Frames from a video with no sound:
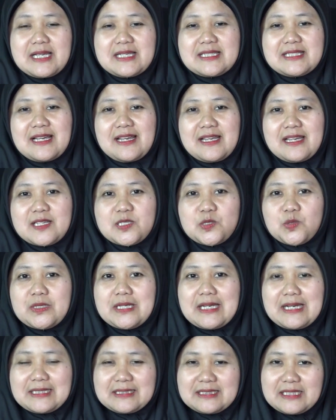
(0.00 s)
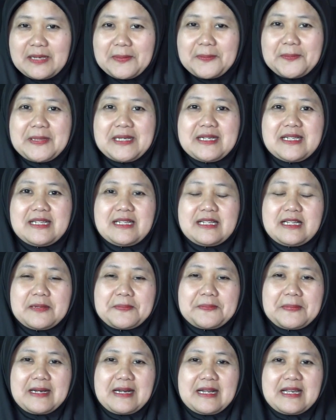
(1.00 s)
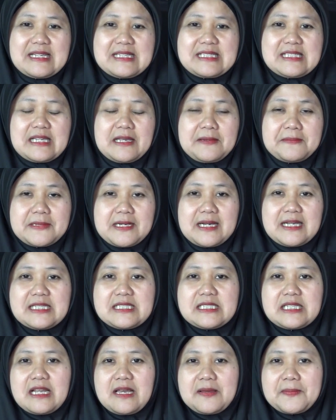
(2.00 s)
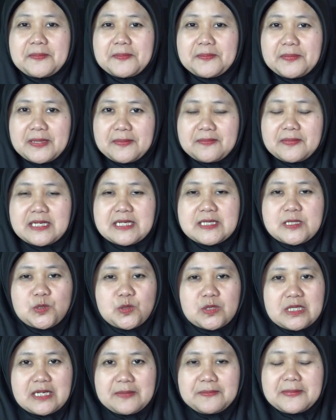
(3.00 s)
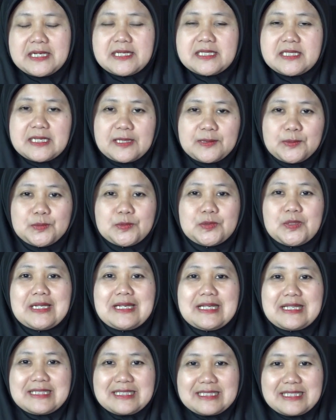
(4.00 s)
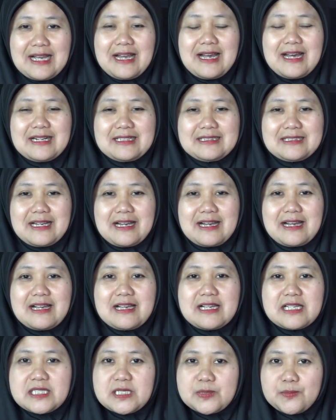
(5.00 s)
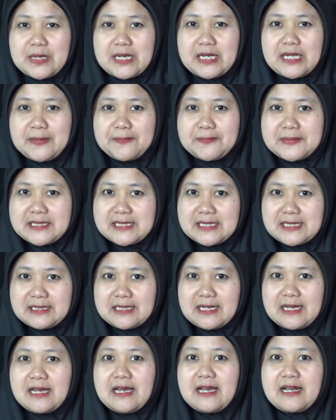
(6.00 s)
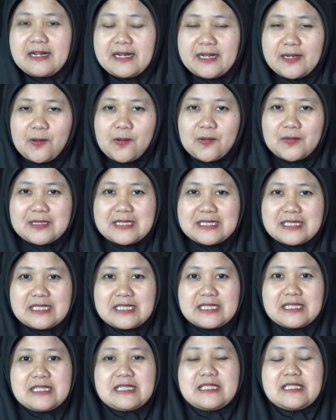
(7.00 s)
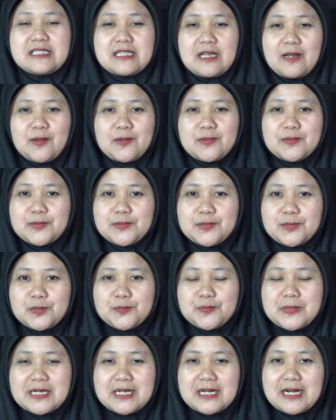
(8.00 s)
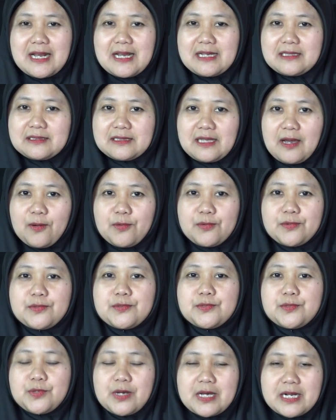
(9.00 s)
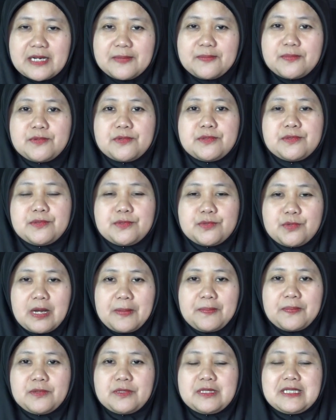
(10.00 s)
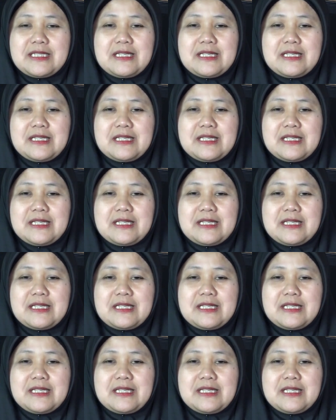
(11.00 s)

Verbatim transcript: Saya Sugiarti MPD, Kepala SMK Islam PB Sudirman 1, Jakarta, sebagai peserta rekognisi calon guru penggerak tahun 2023